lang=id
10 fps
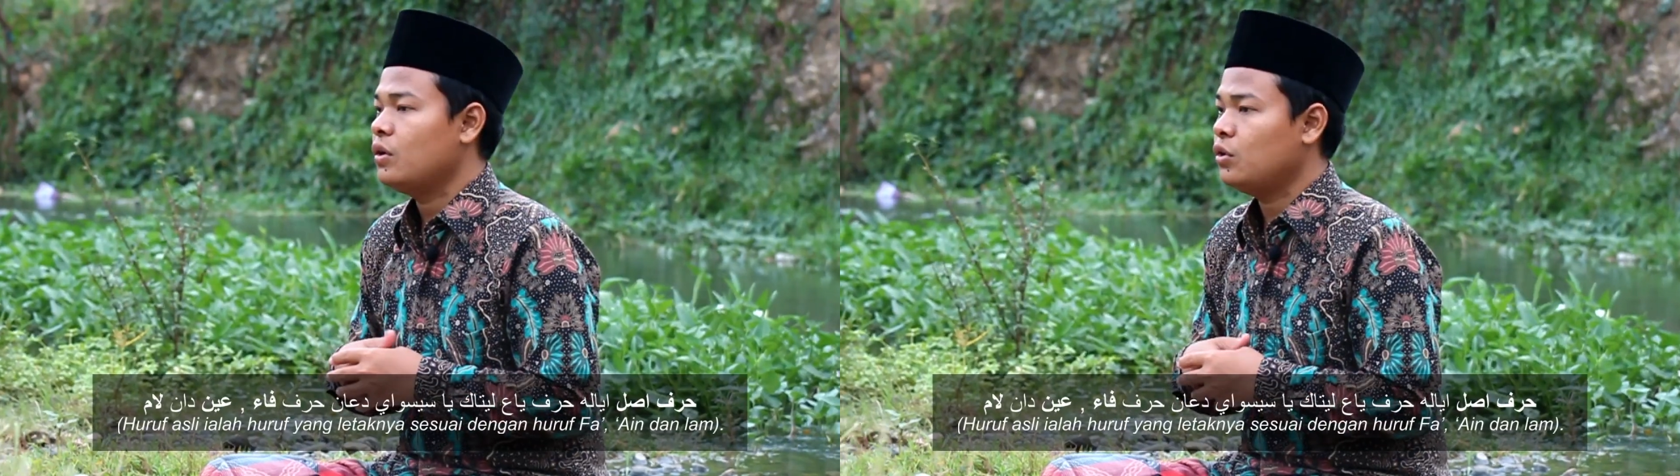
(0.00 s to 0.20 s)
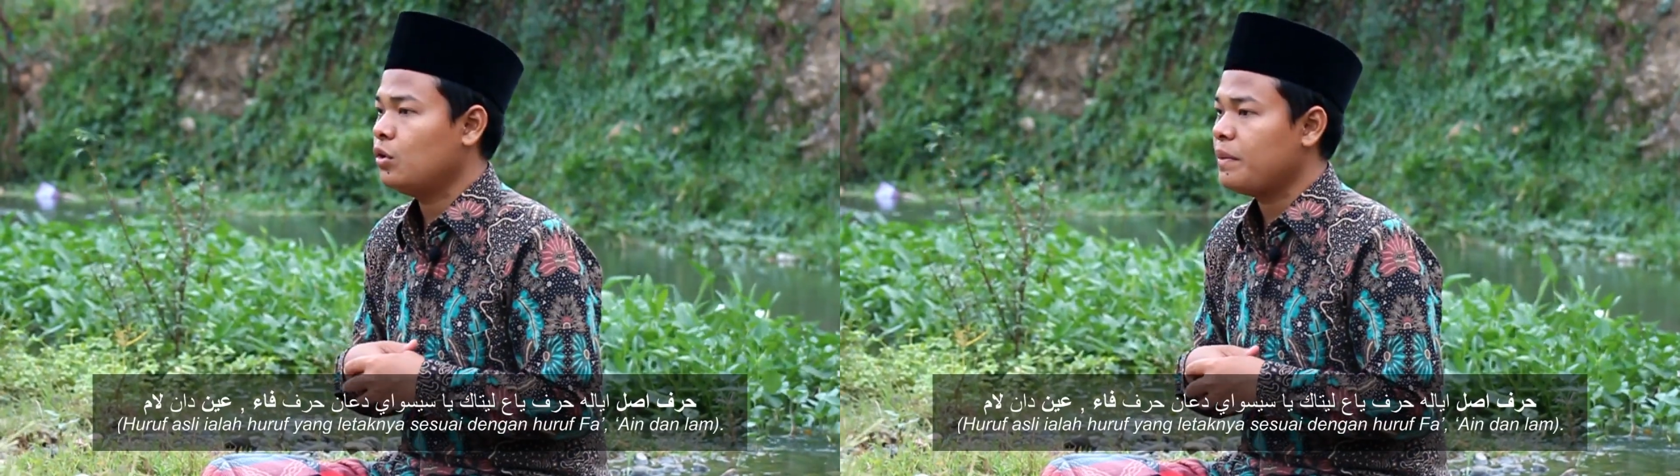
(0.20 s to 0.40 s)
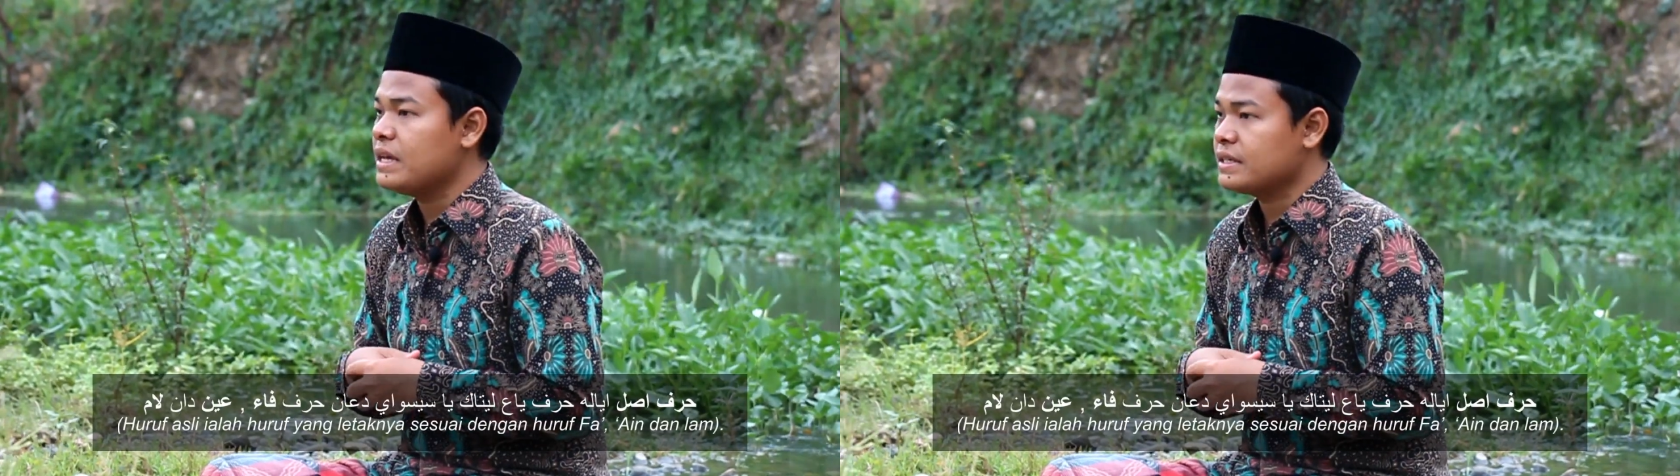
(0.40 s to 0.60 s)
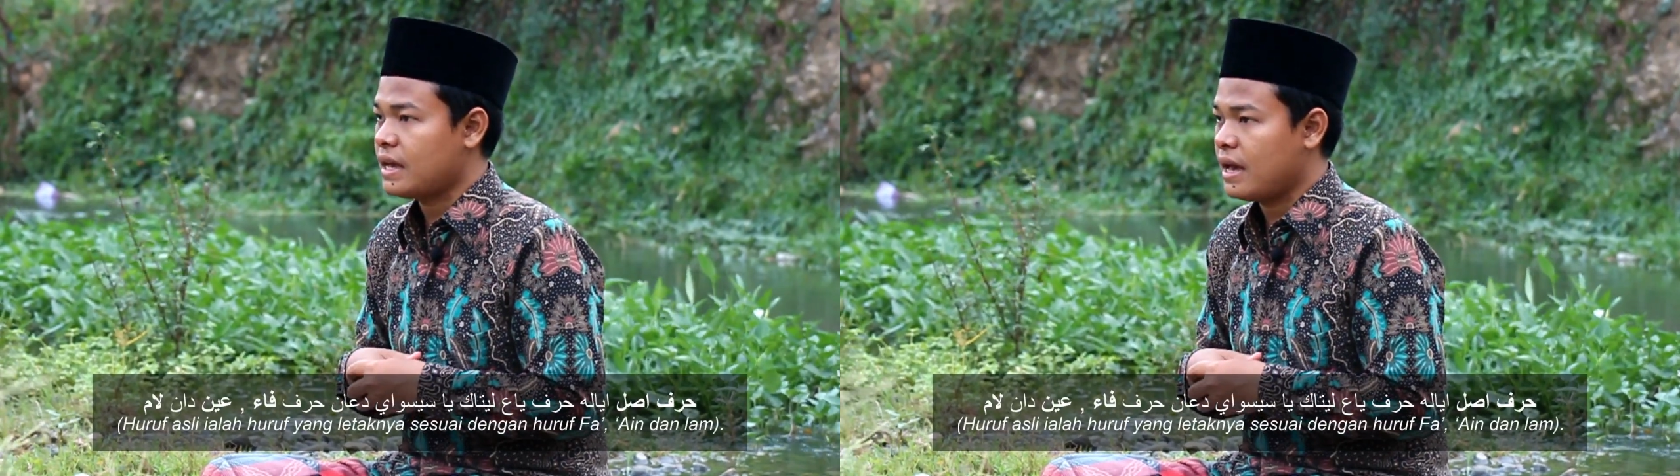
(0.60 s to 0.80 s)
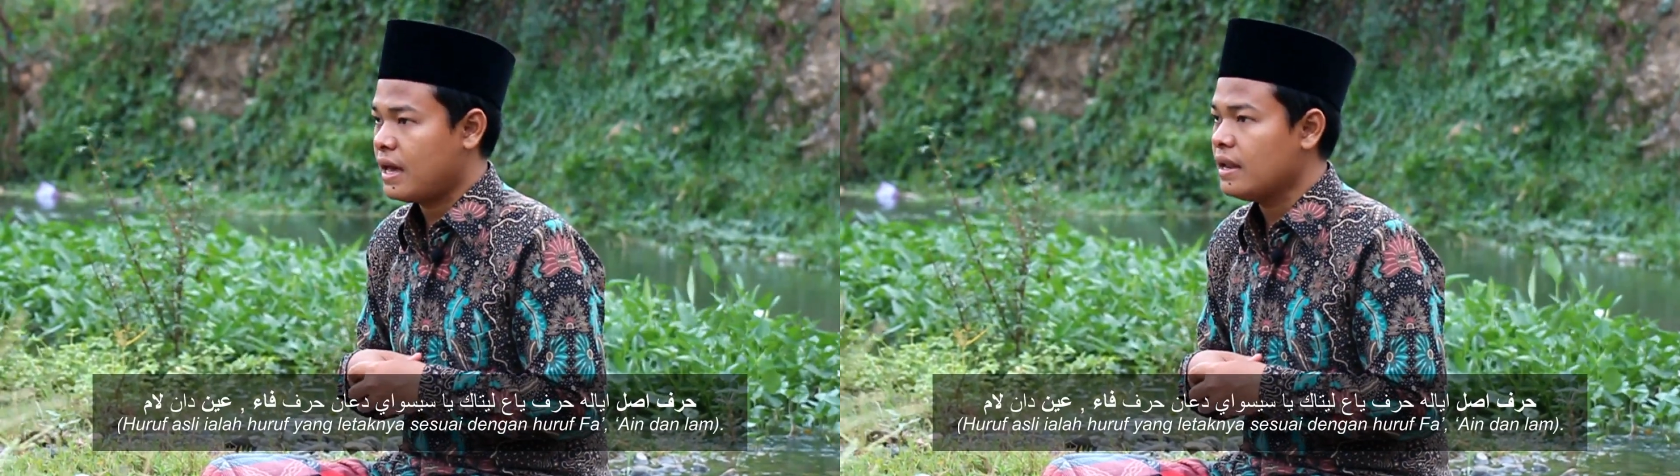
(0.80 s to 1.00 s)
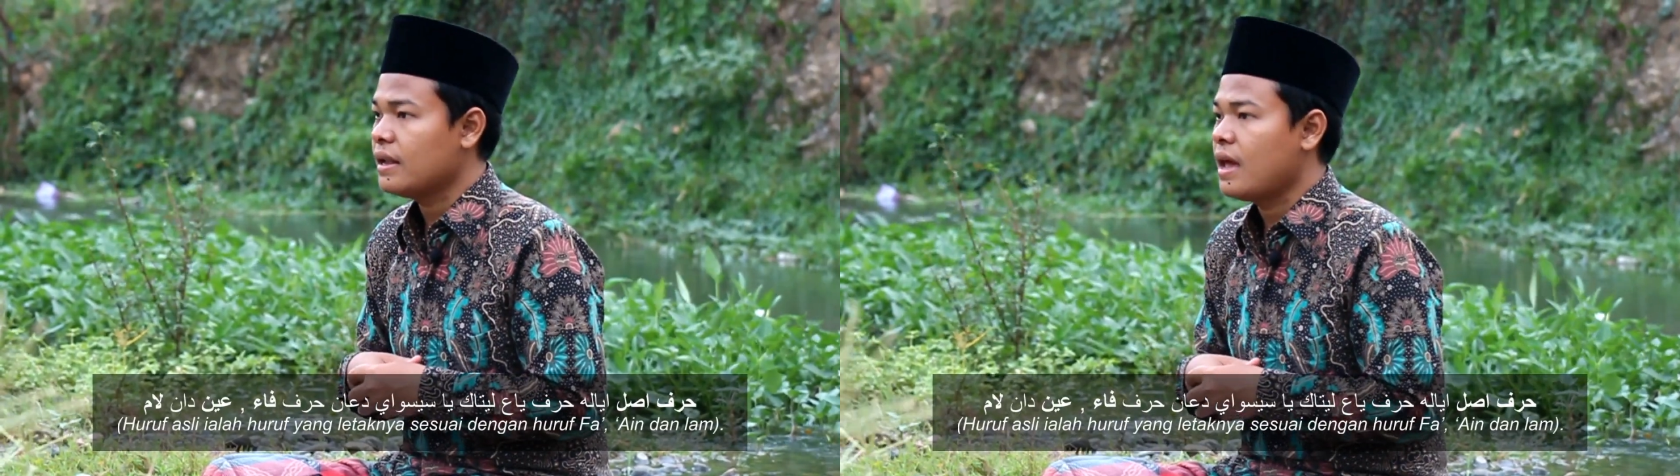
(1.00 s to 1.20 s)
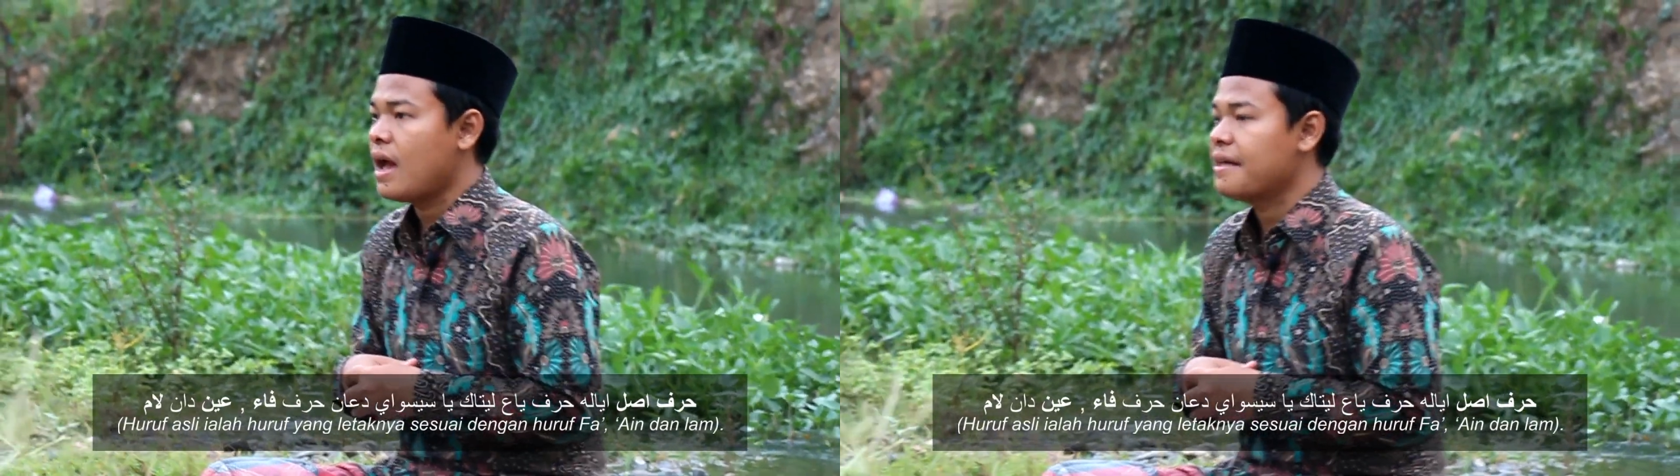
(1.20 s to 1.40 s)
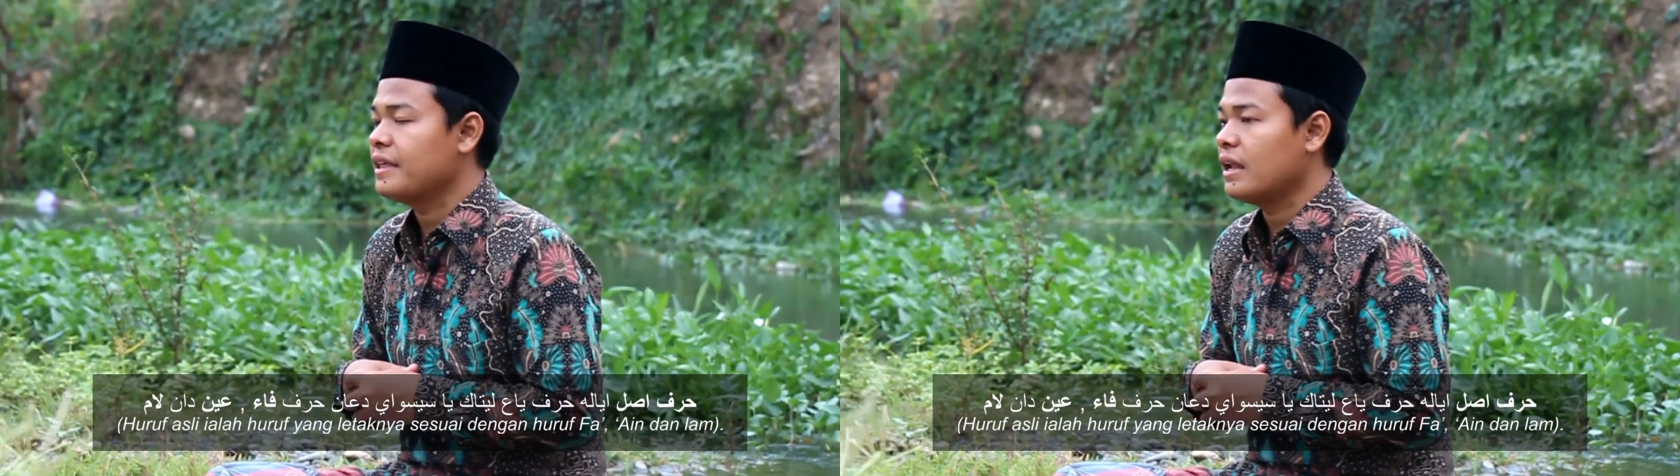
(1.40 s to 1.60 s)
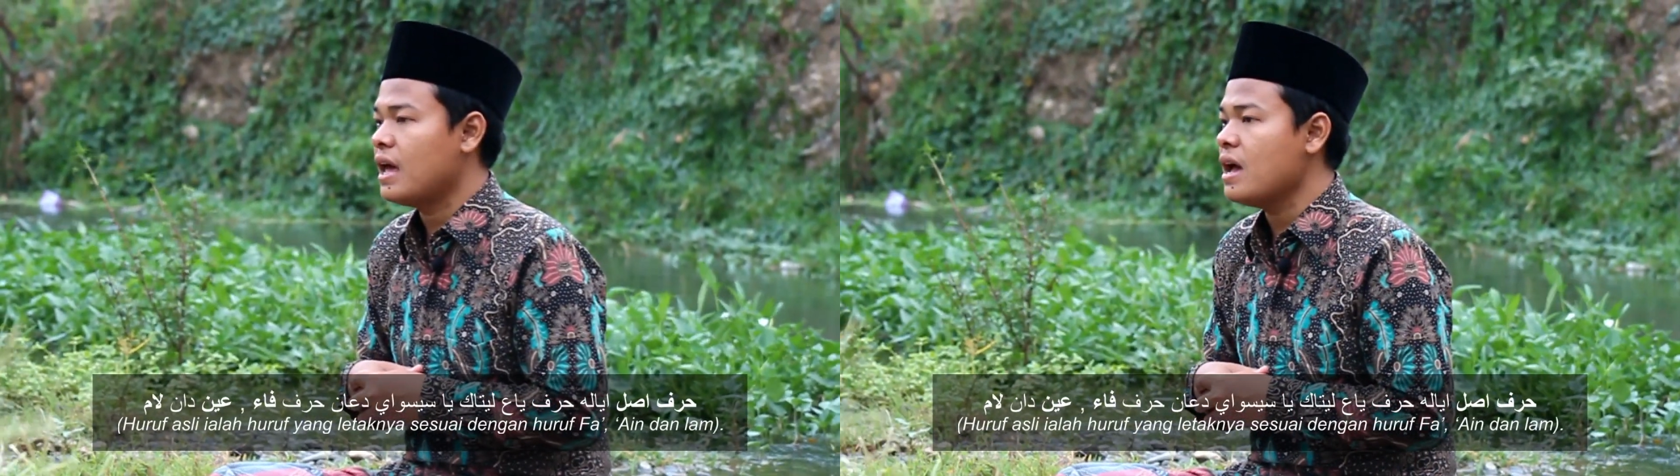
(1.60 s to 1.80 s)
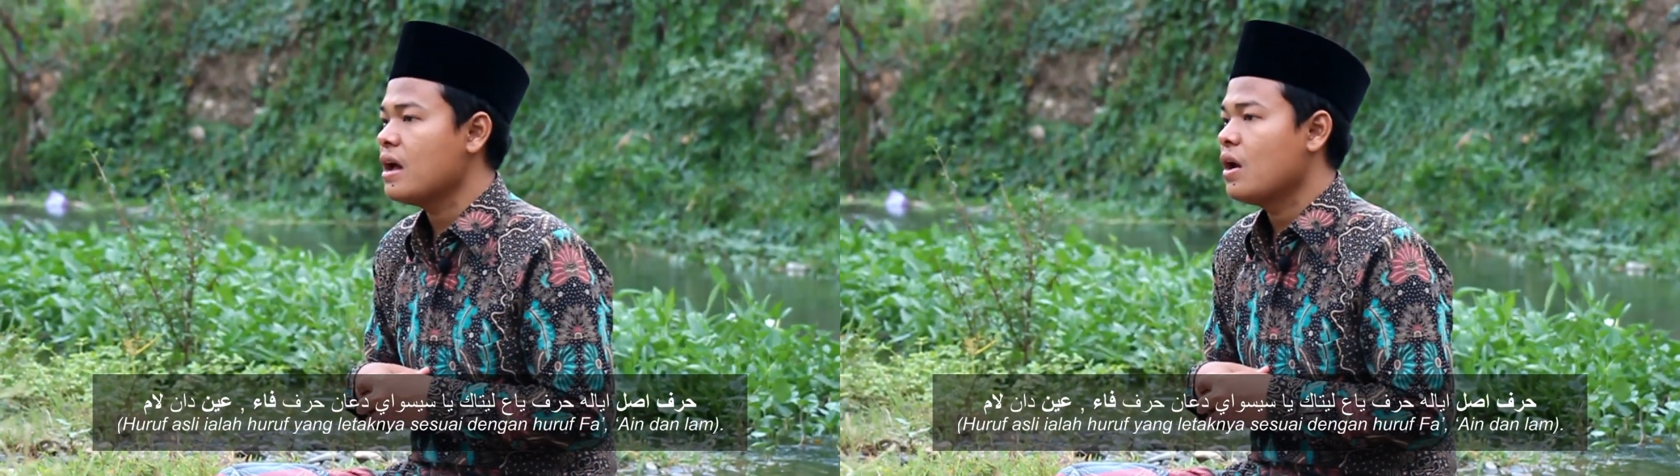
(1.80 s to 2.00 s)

Huruf asal adalah